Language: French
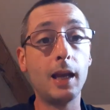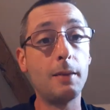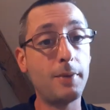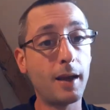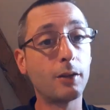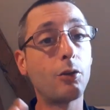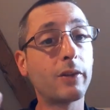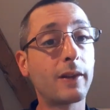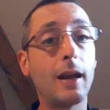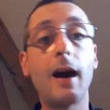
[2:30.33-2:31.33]
eh bien, dans
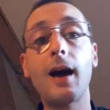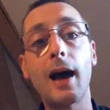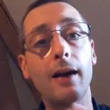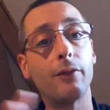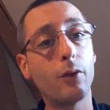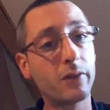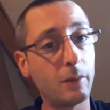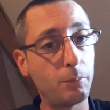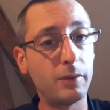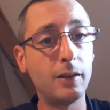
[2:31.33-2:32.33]
ce cas-là, avant
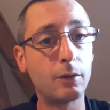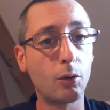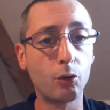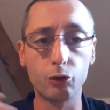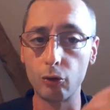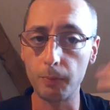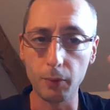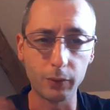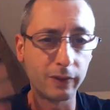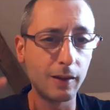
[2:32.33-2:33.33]
ces petites tranches de
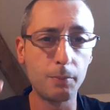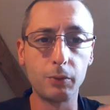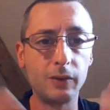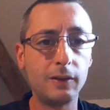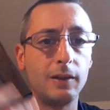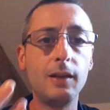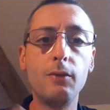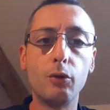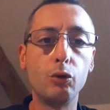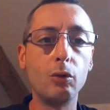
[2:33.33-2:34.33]
pensée positive,